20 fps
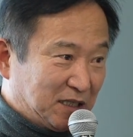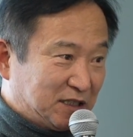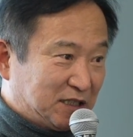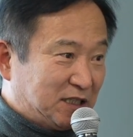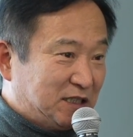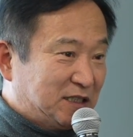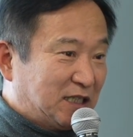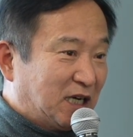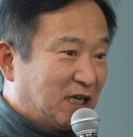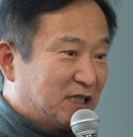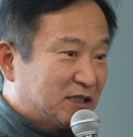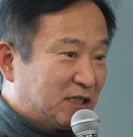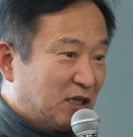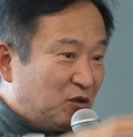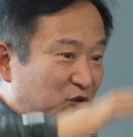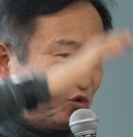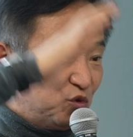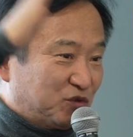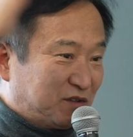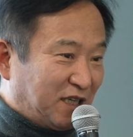시장이
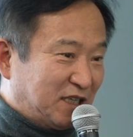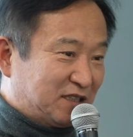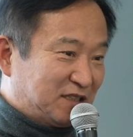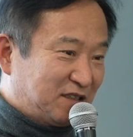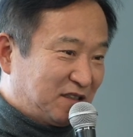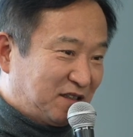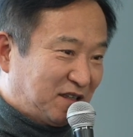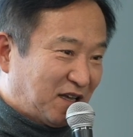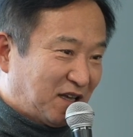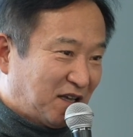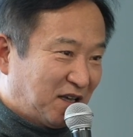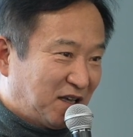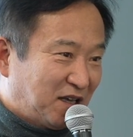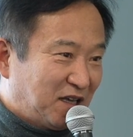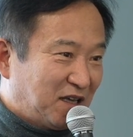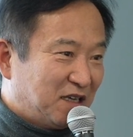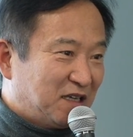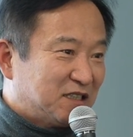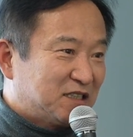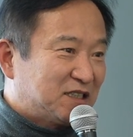성숙됐을 때,
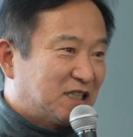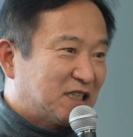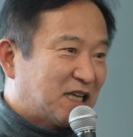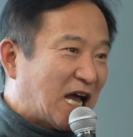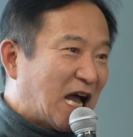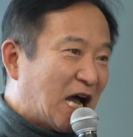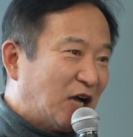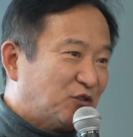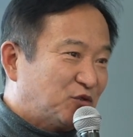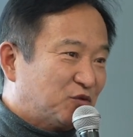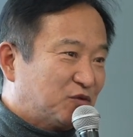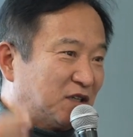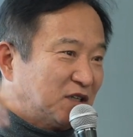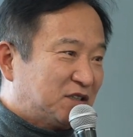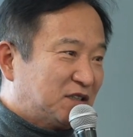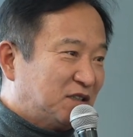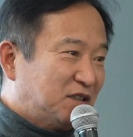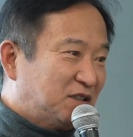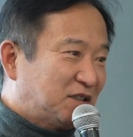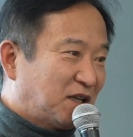시장이 아주
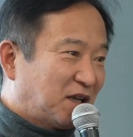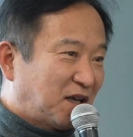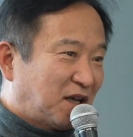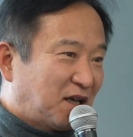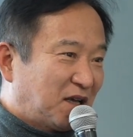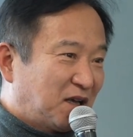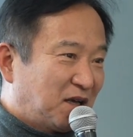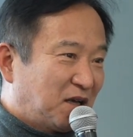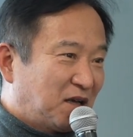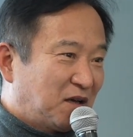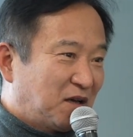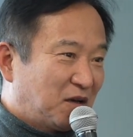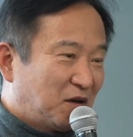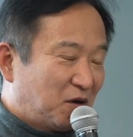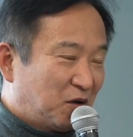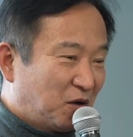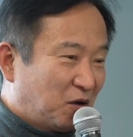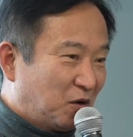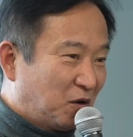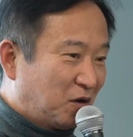컸을 때
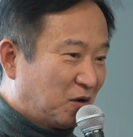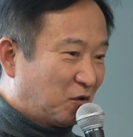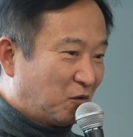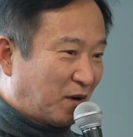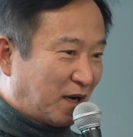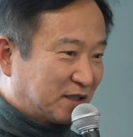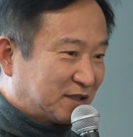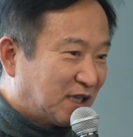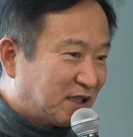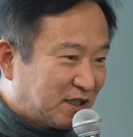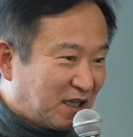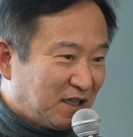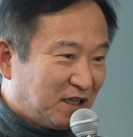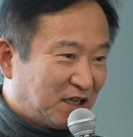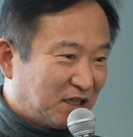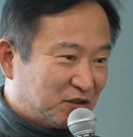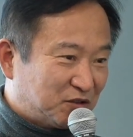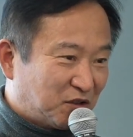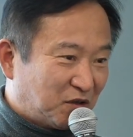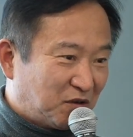왕창
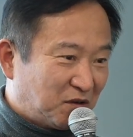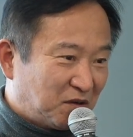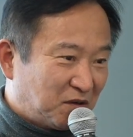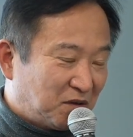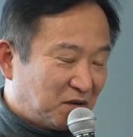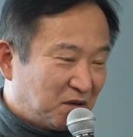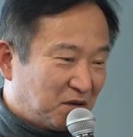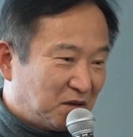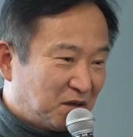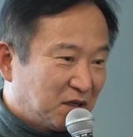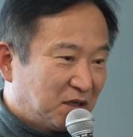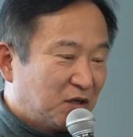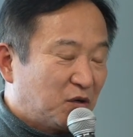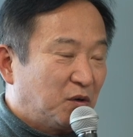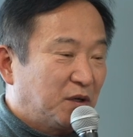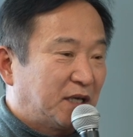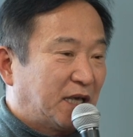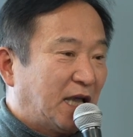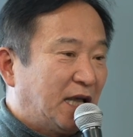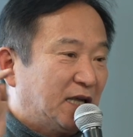땡겨야죠.
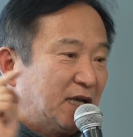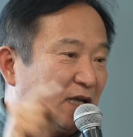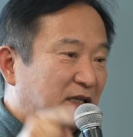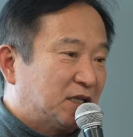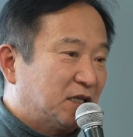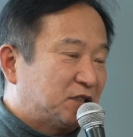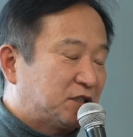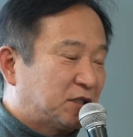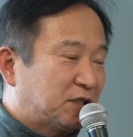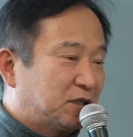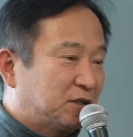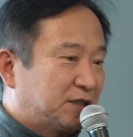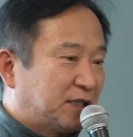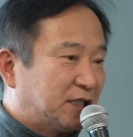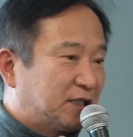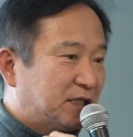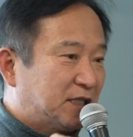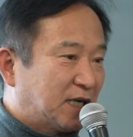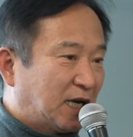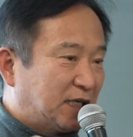그리고 개인한테
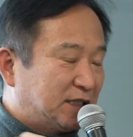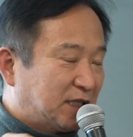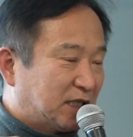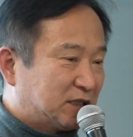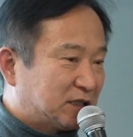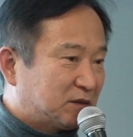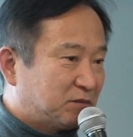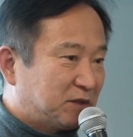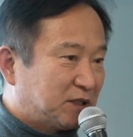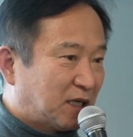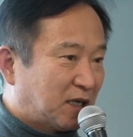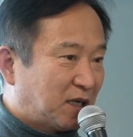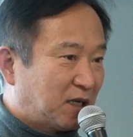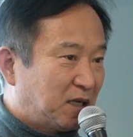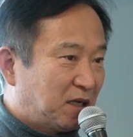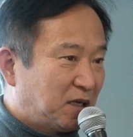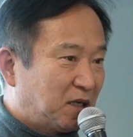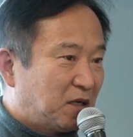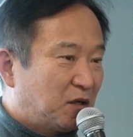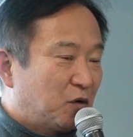제재를 가지 않습니다.
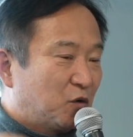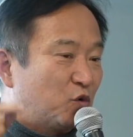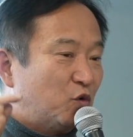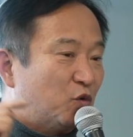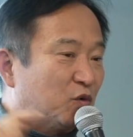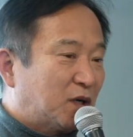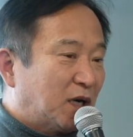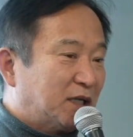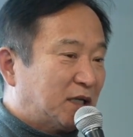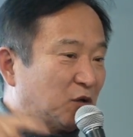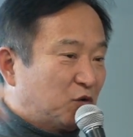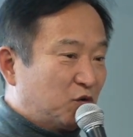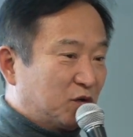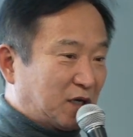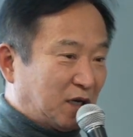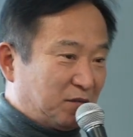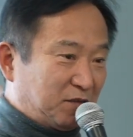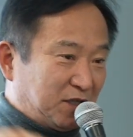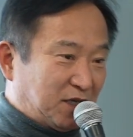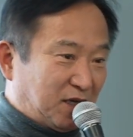국가 대
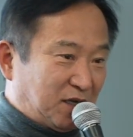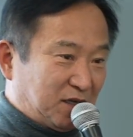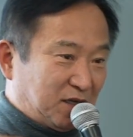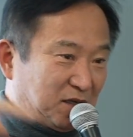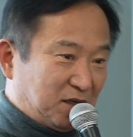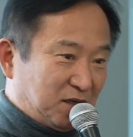국가입니다.